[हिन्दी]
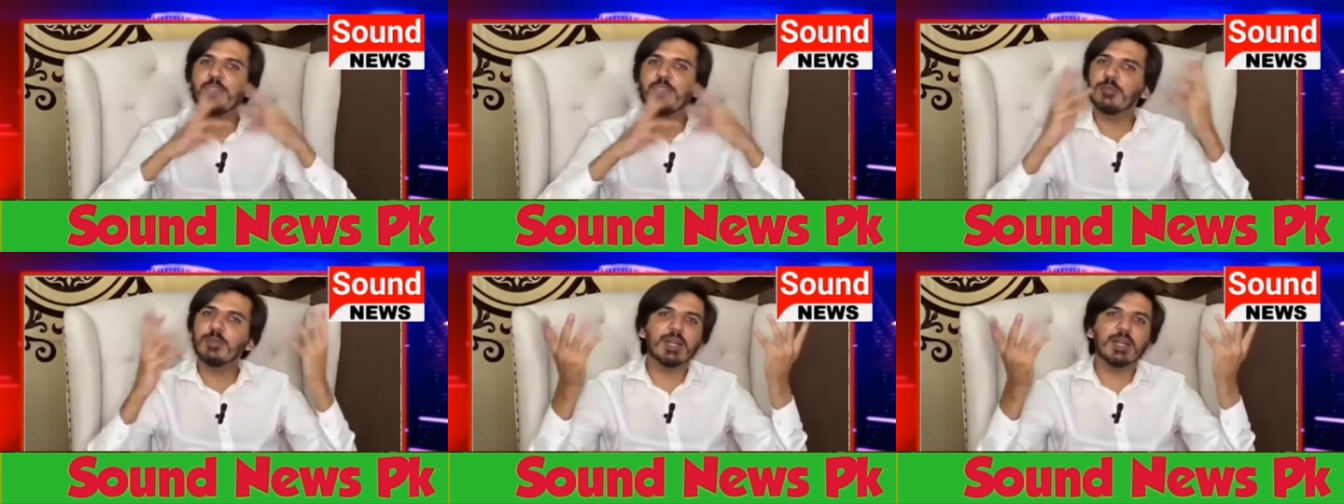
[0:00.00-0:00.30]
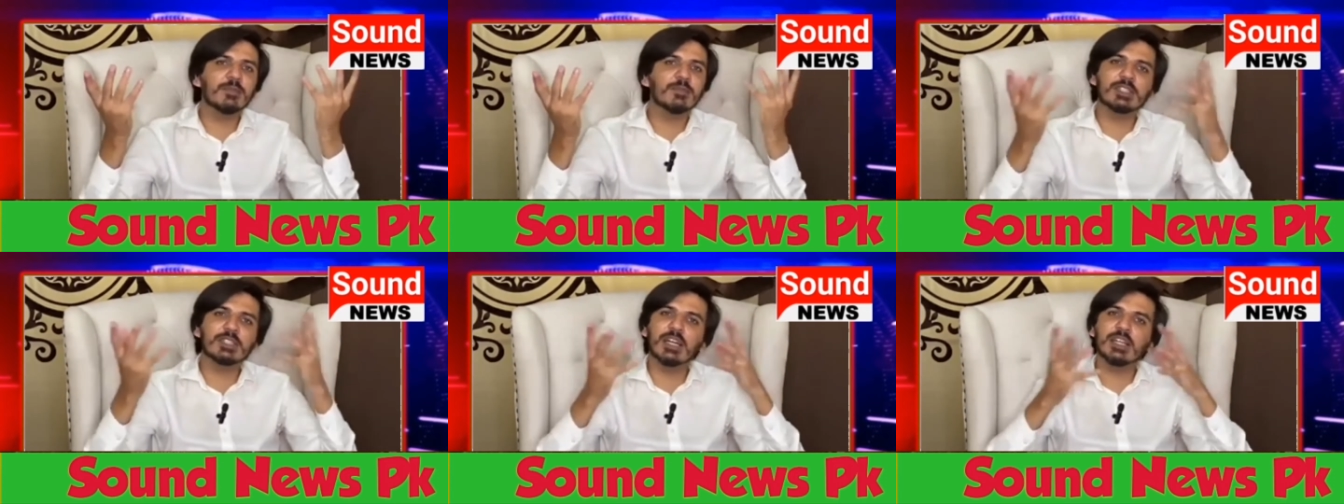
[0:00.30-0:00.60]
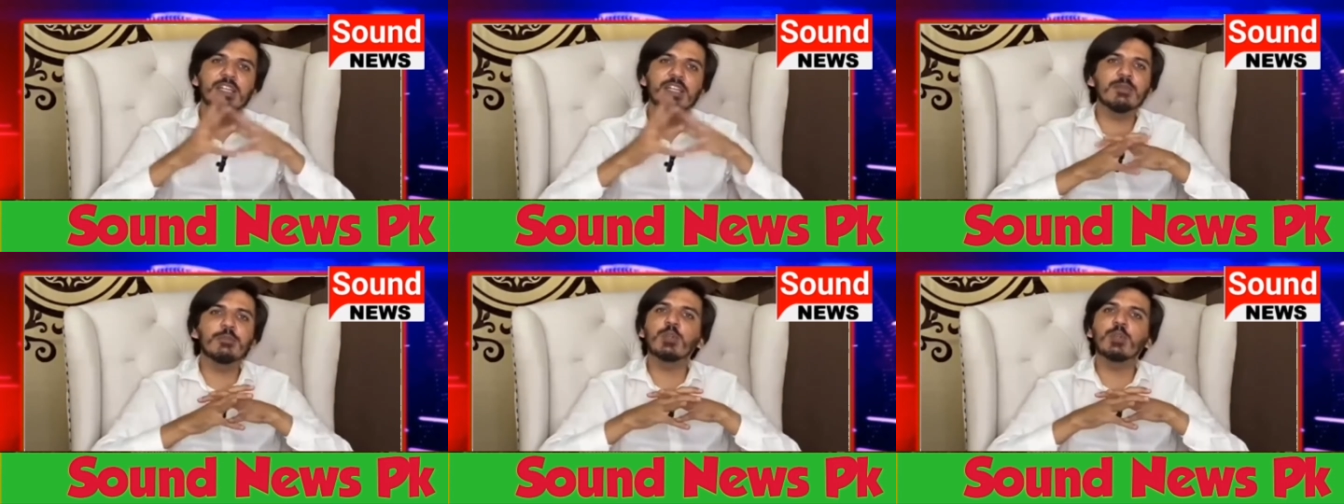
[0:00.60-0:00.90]
ईमान
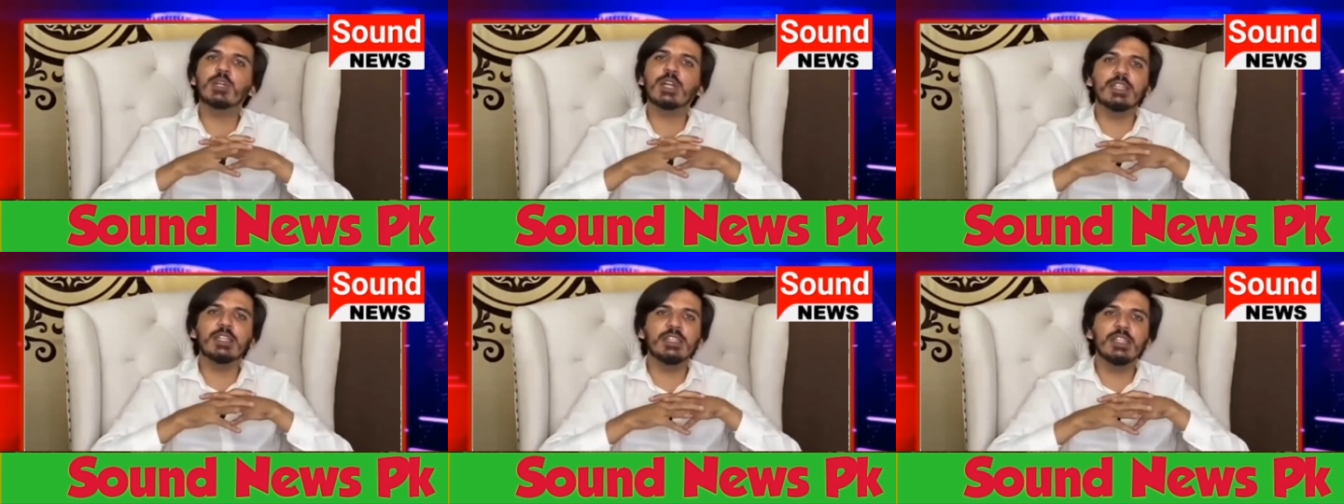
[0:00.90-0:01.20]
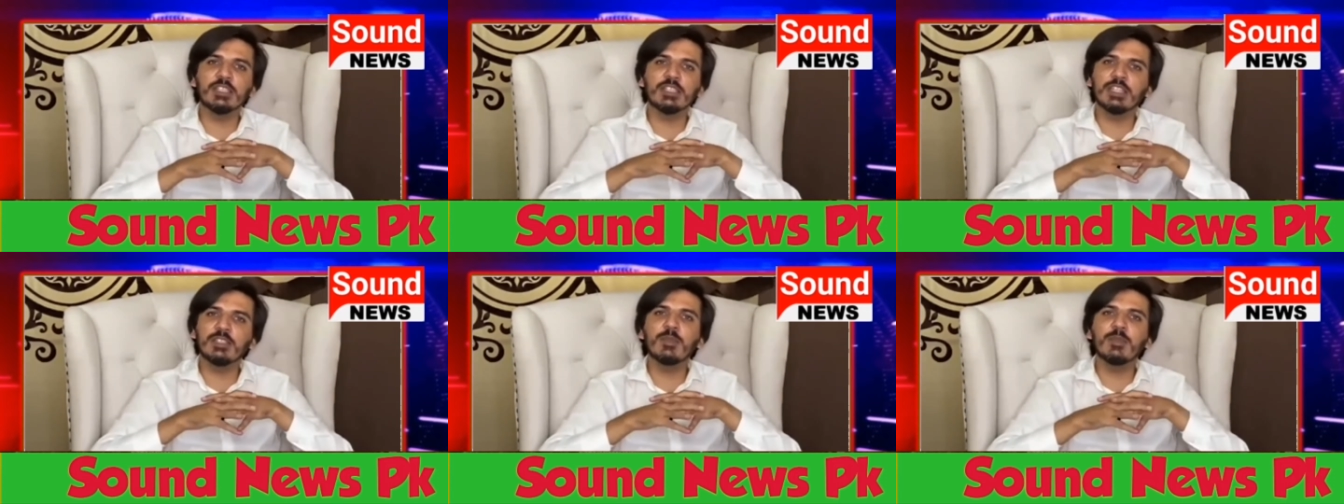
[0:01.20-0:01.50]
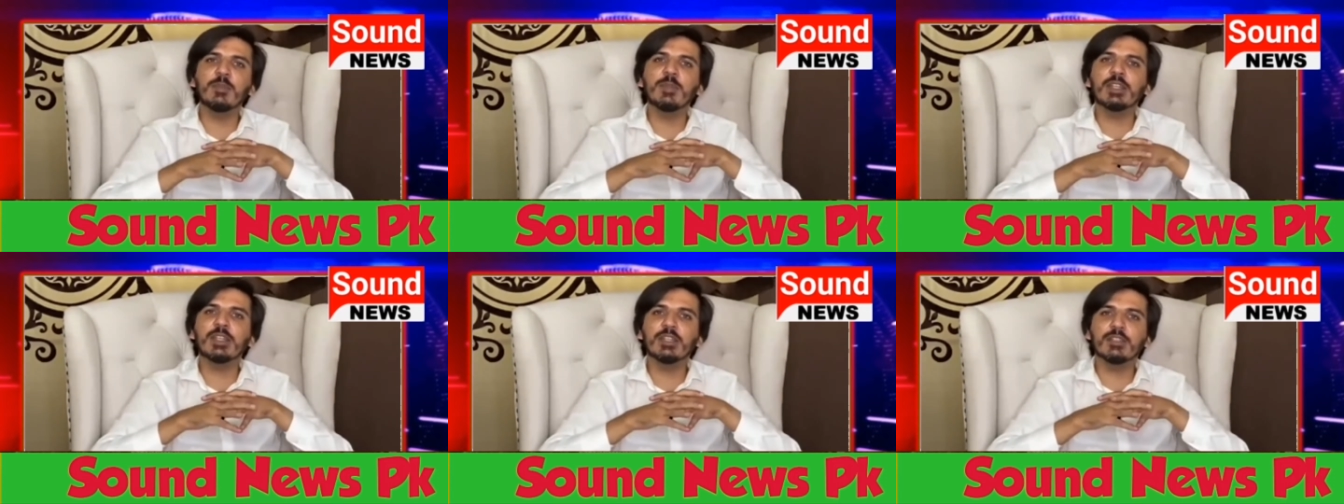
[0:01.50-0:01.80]
मजारी ने बुरकानी एक दिन भी
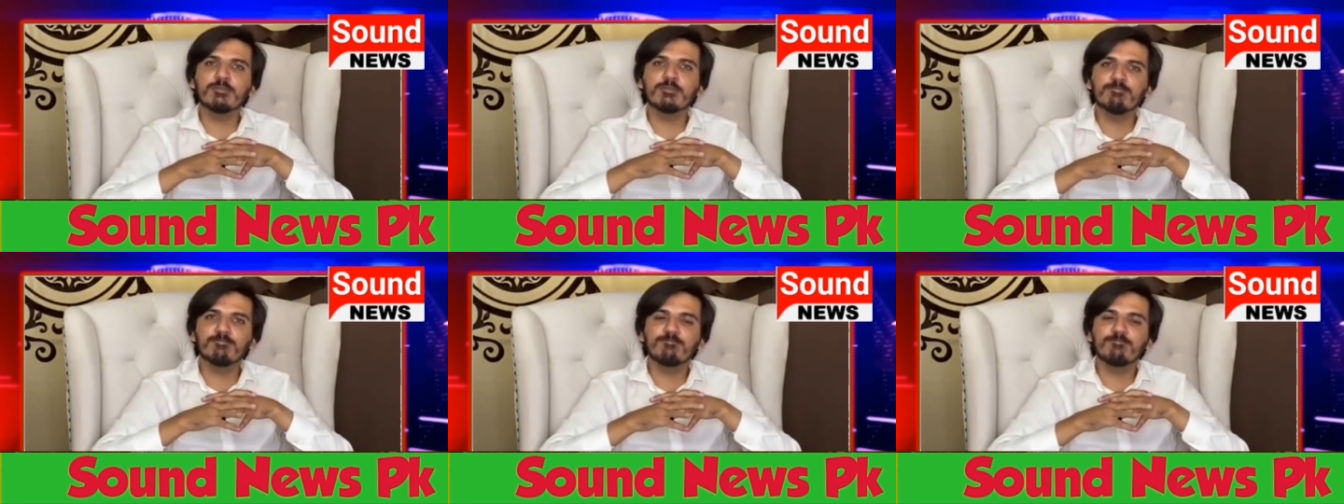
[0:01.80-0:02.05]
पहना